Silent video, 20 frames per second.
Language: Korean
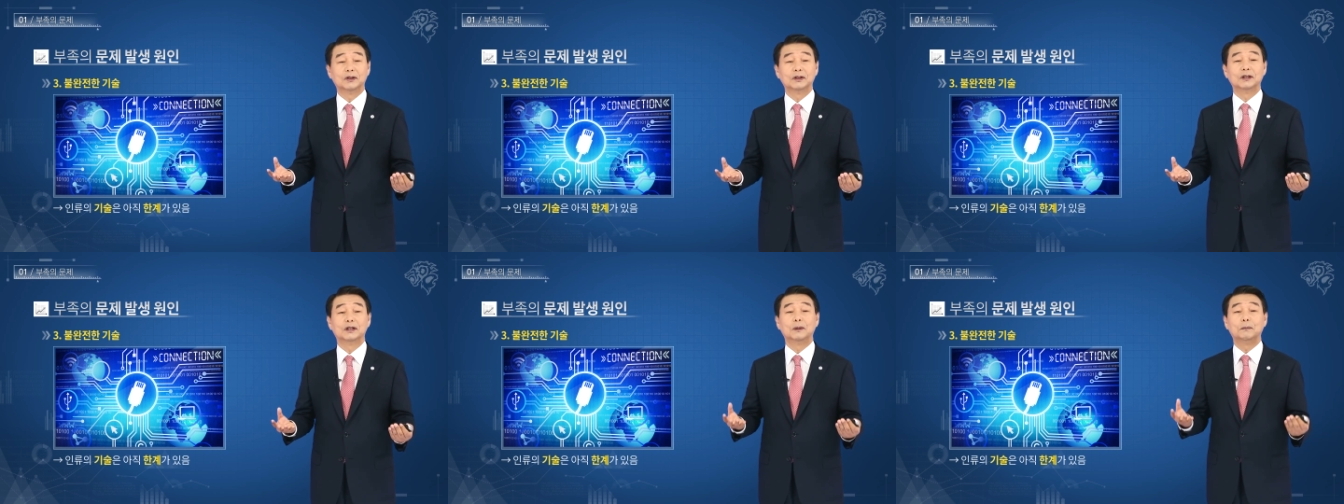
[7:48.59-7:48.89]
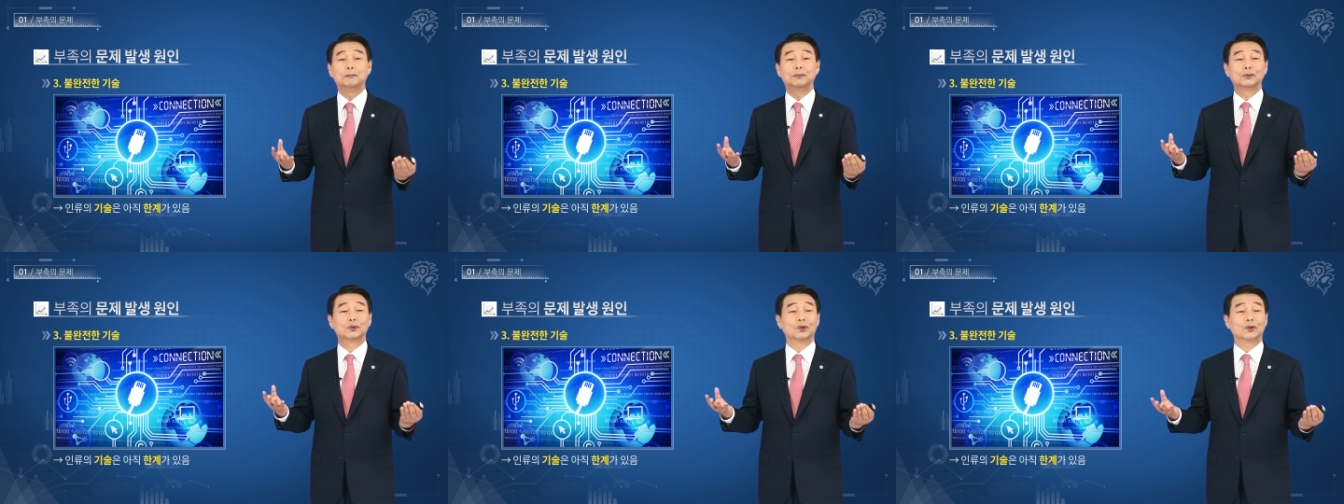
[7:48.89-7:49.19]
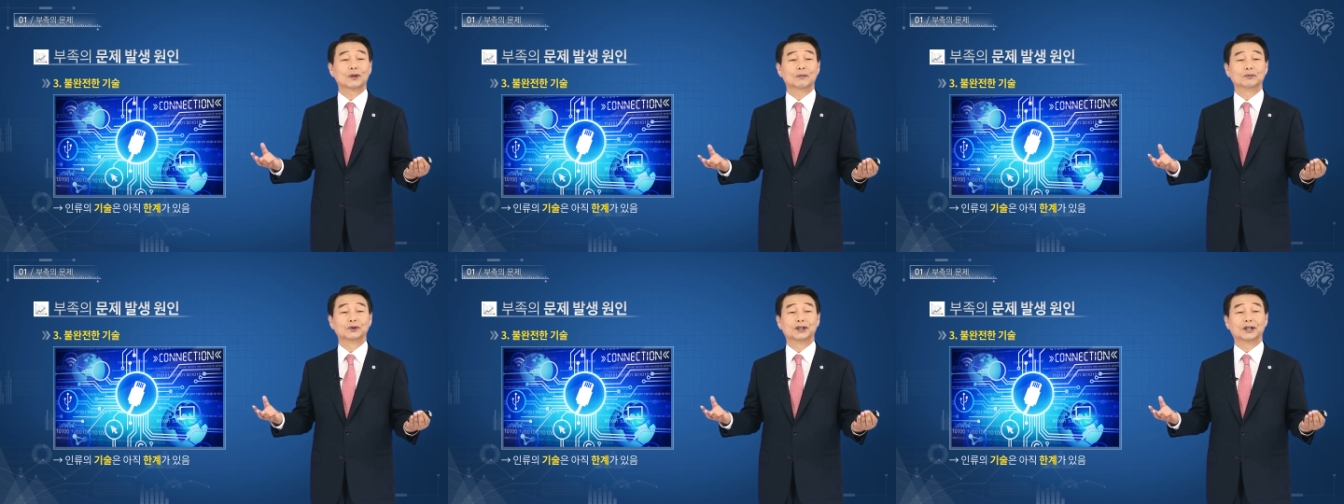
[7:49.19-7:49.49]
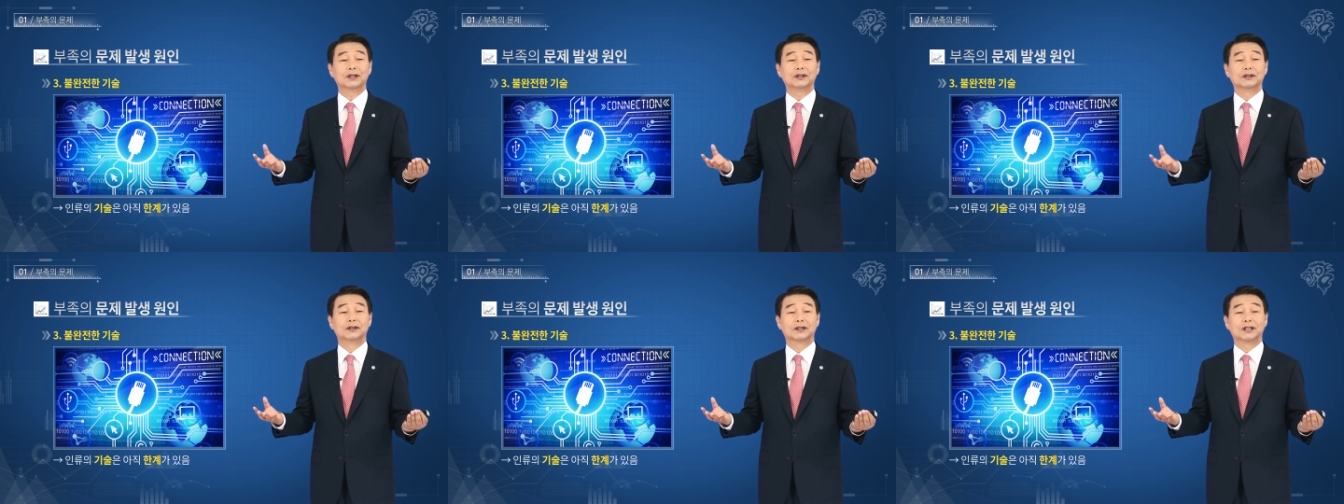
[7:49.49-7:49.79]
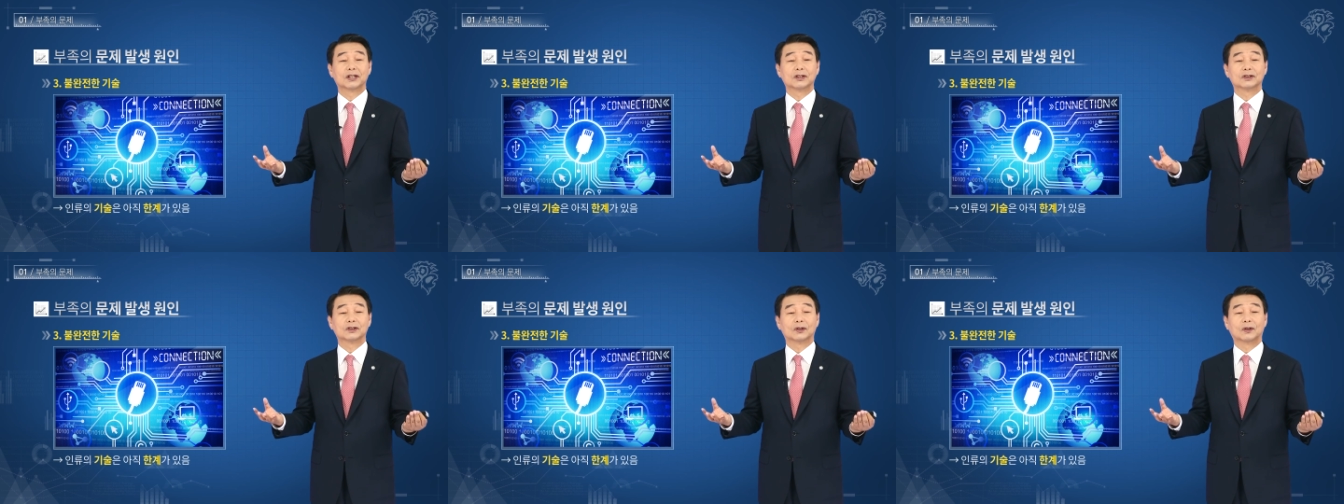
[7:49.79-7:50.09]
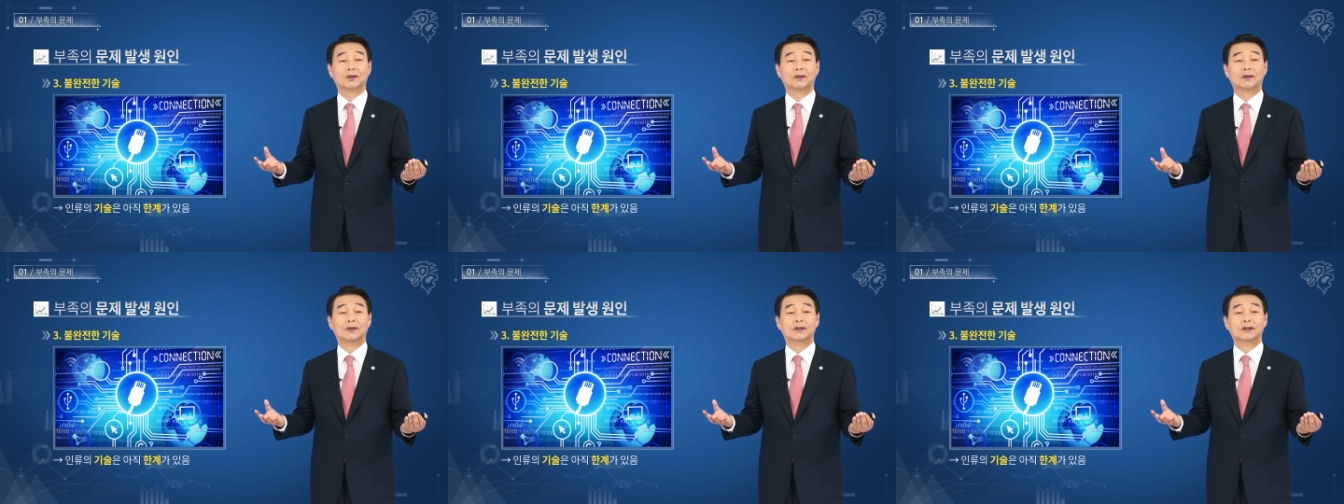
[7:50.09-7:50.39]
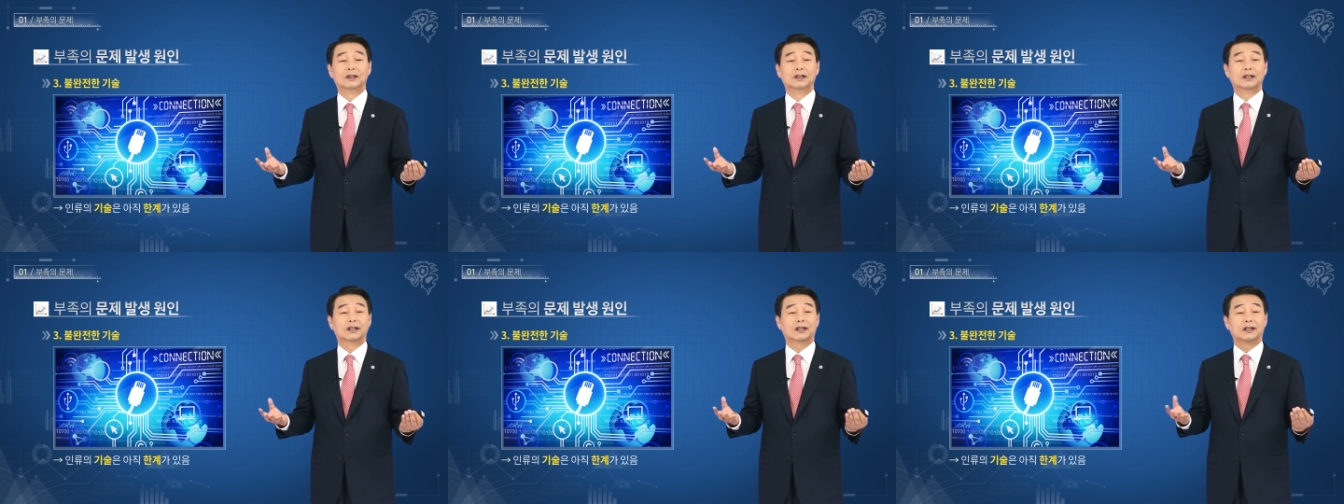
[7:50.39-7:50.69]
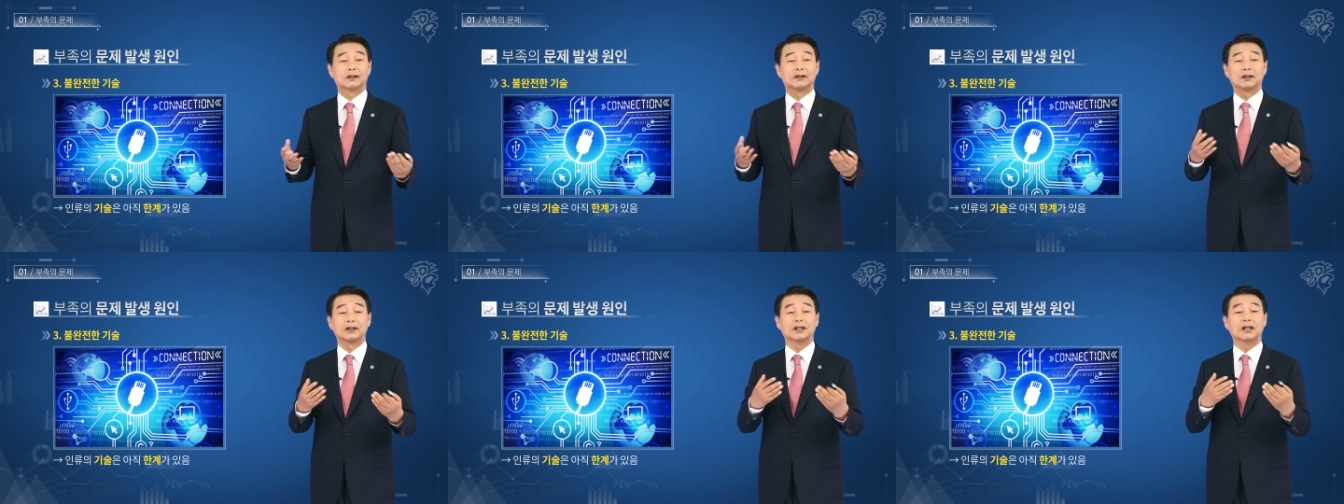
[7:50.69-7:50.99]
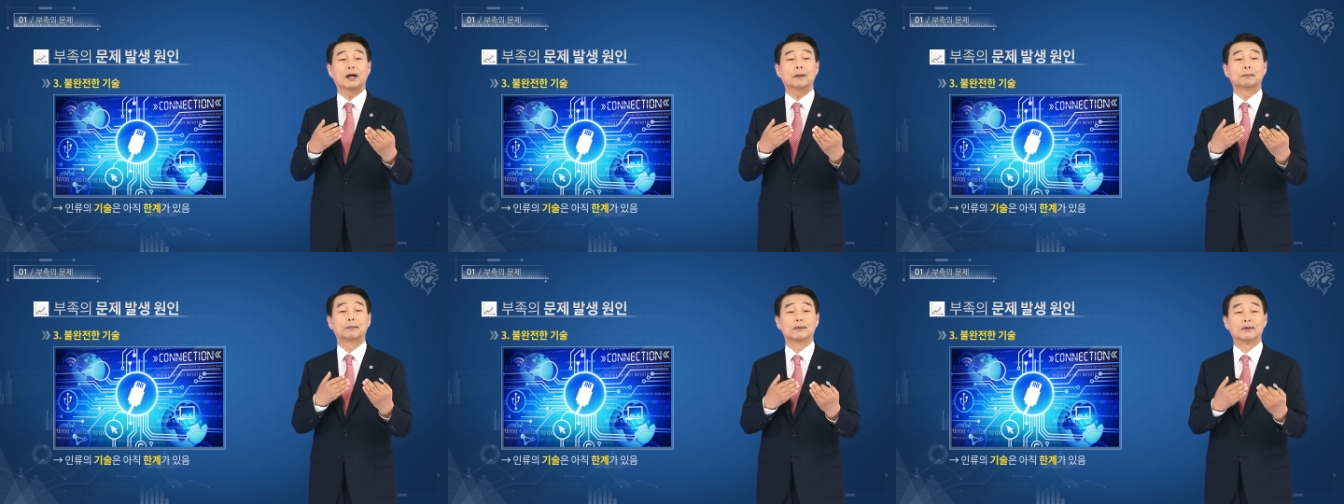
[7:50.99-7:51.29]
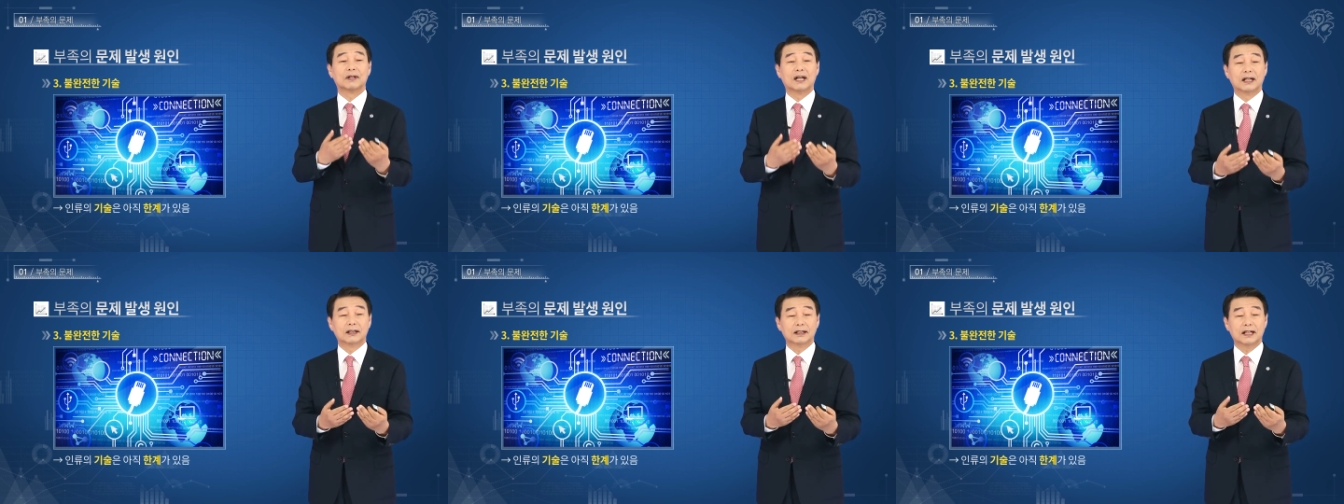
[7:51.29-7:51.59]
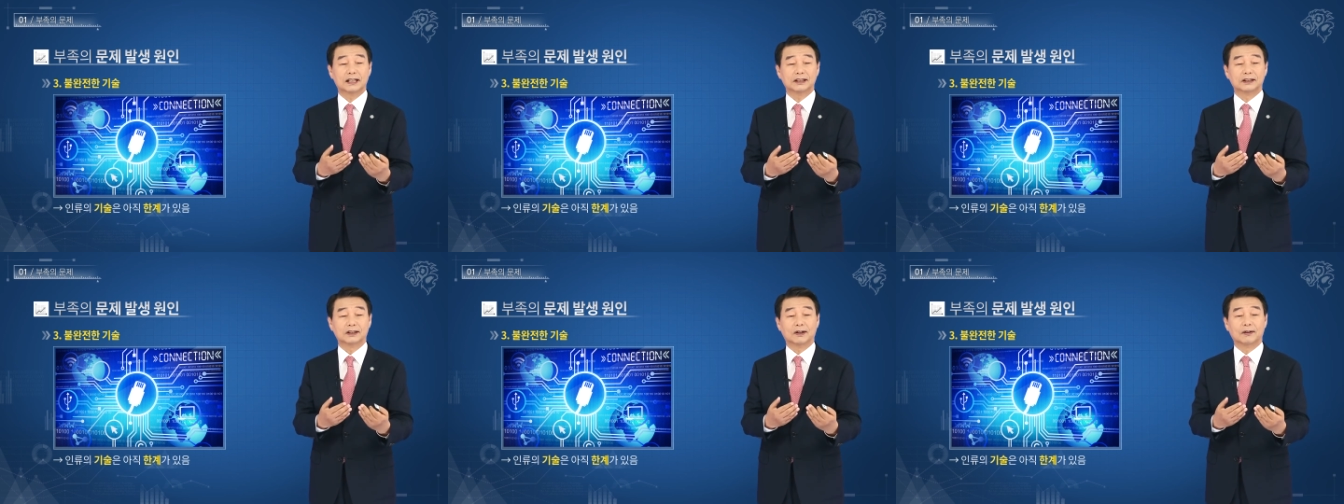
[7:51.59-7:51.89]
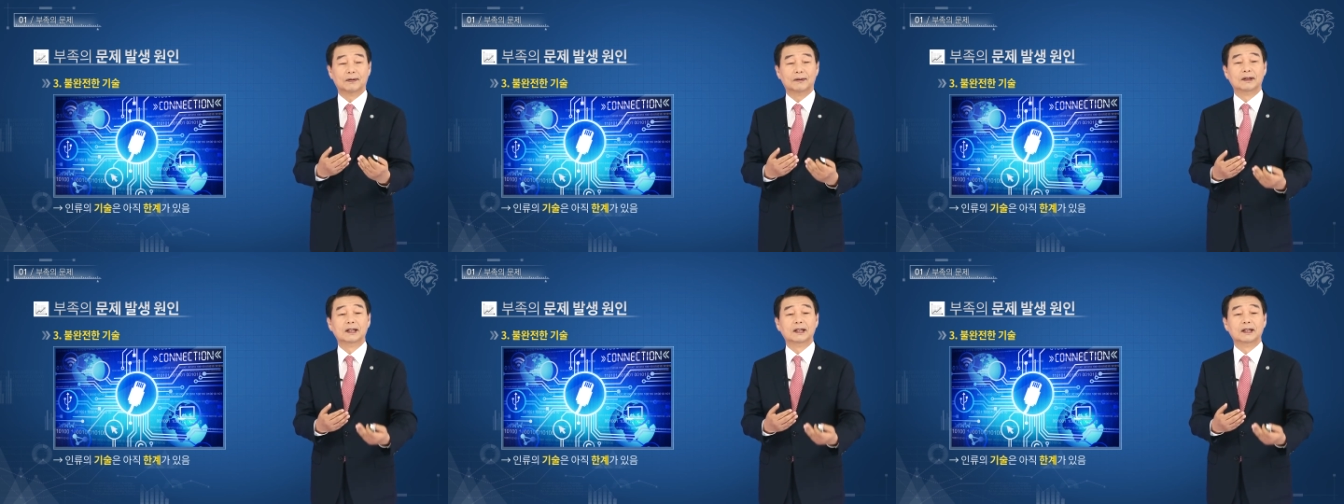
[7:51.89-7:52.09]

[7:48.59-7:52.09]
이런 부족의 문제는 없겠죠. 아, 그러나 불가능하죠.